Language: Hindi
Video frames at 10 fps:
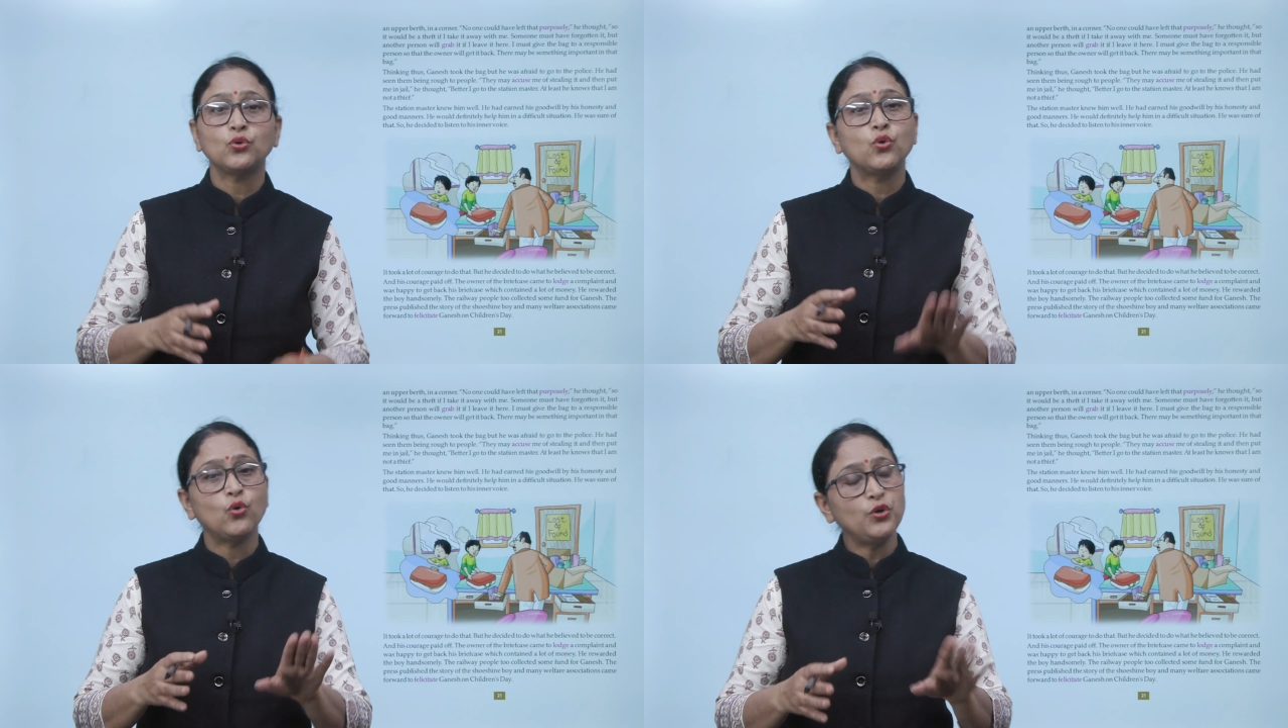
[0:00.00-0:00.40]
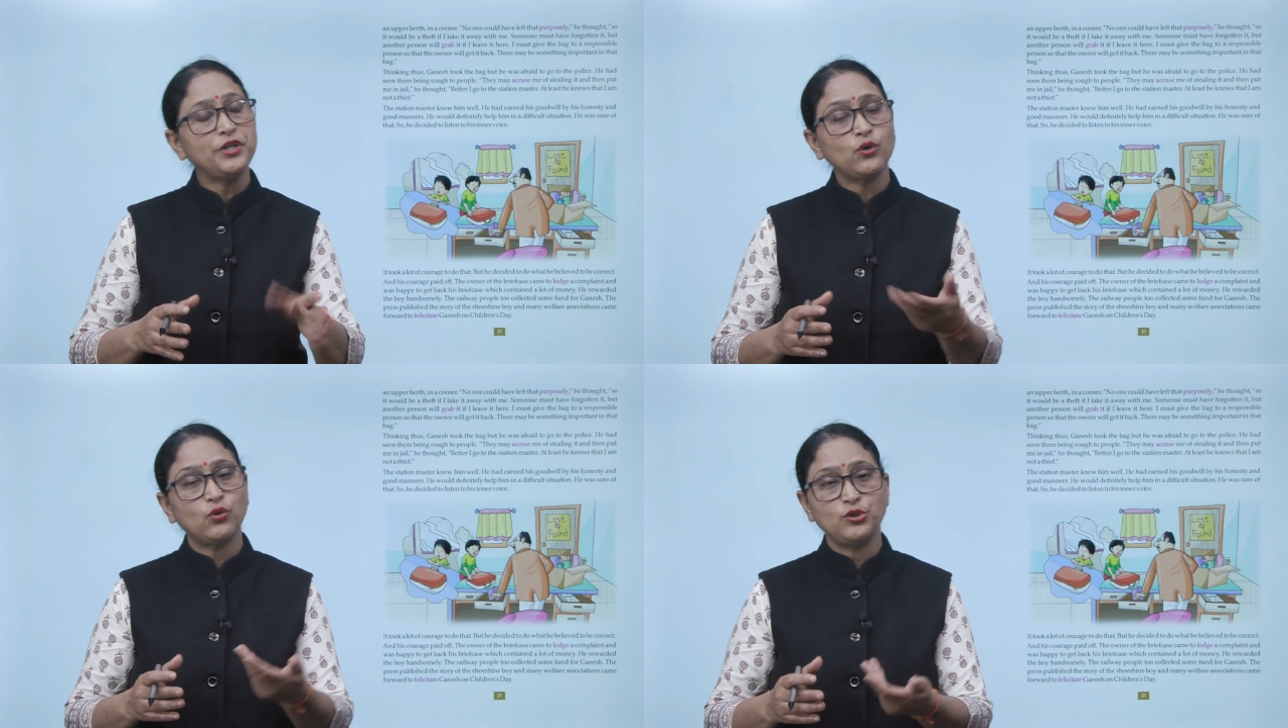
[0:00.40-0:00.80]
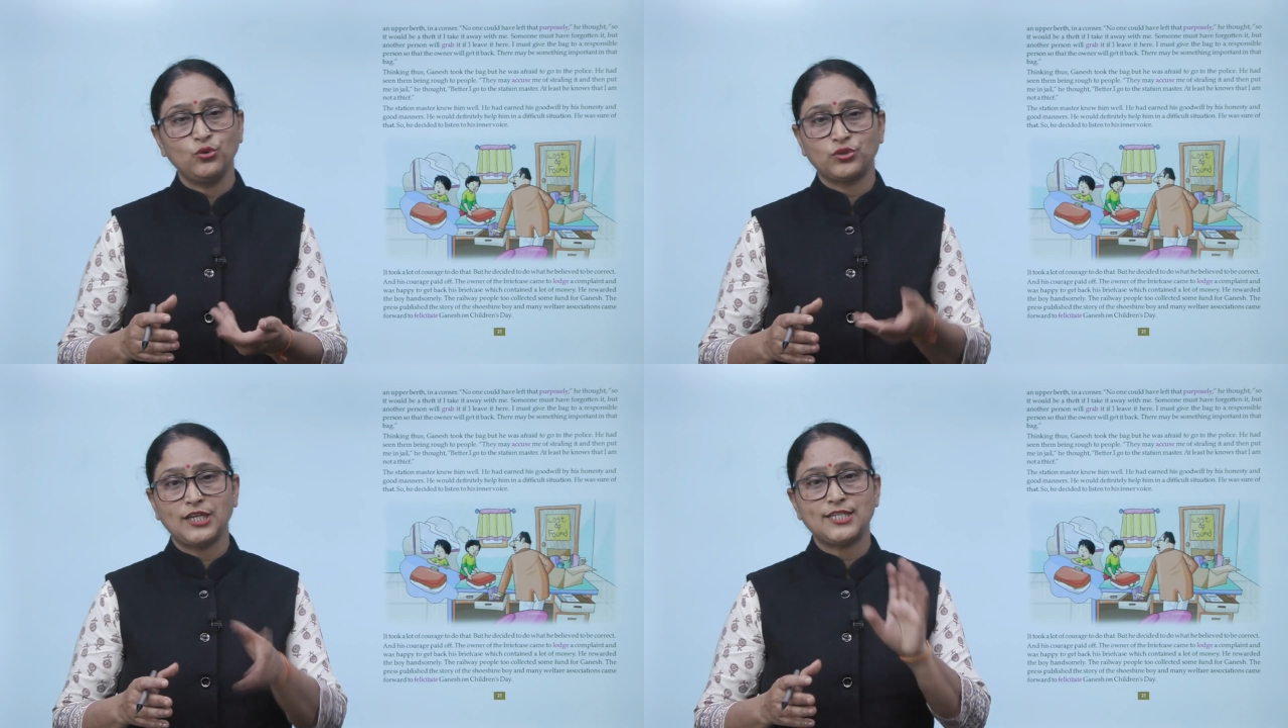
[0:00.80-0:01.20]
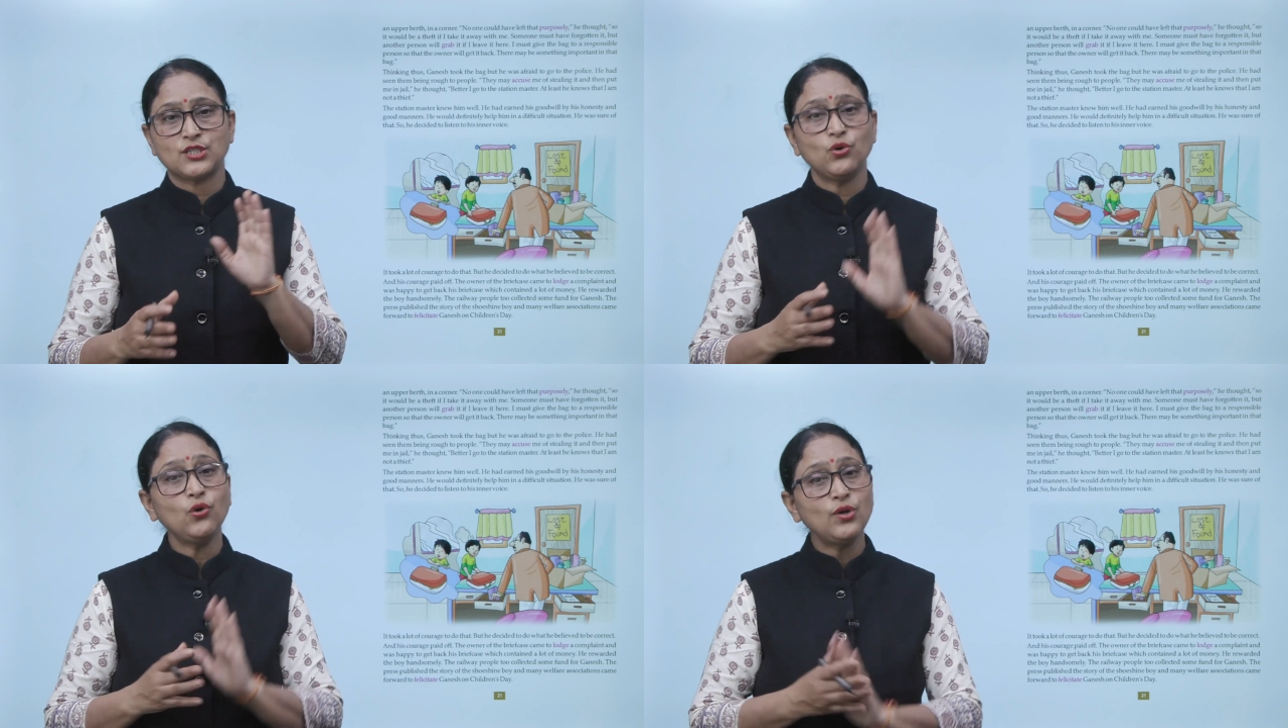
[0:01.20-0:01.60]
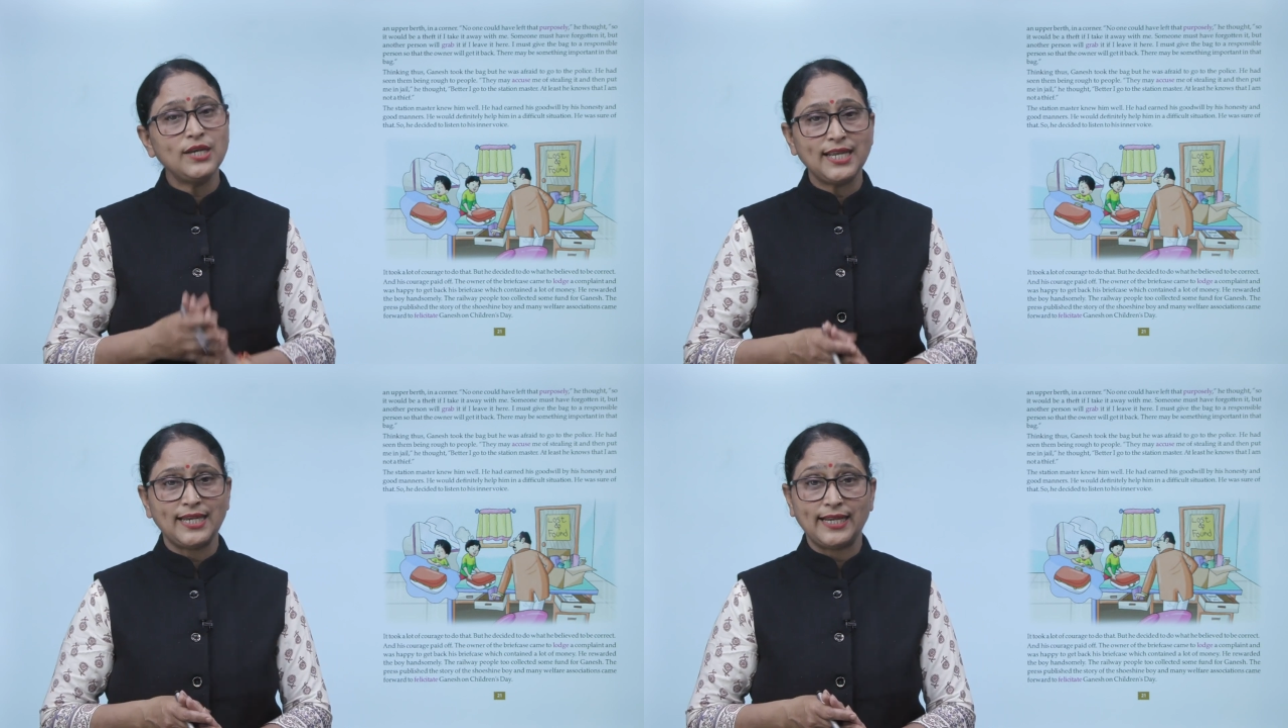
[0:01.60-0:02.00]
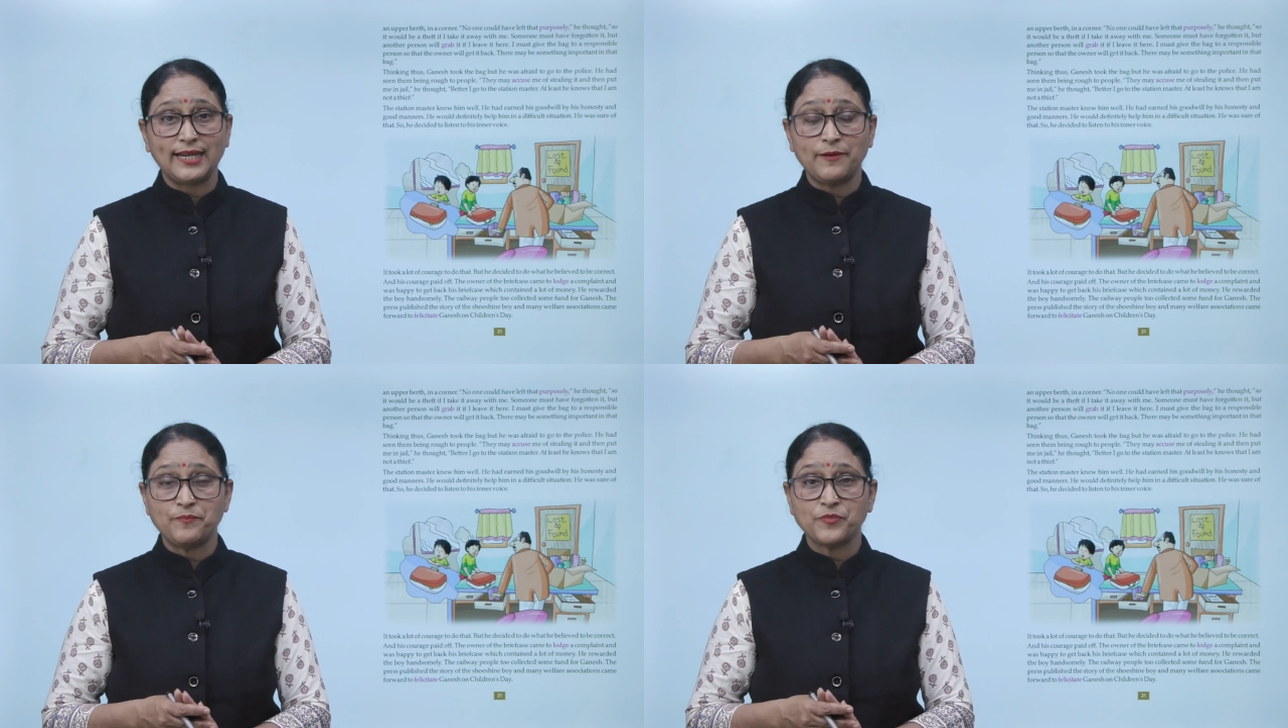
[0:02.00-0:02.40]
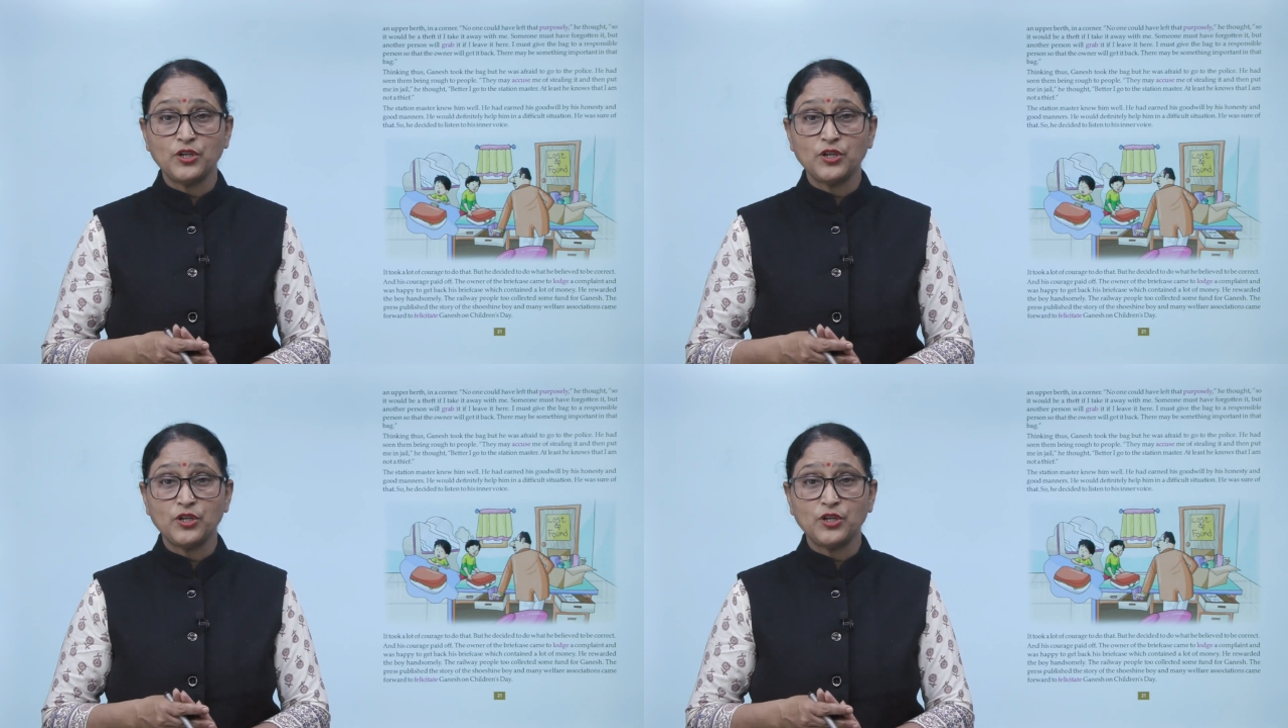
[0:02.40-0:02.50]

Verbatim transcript: तो कोई ना कोई दूसरा इसको ले लेगा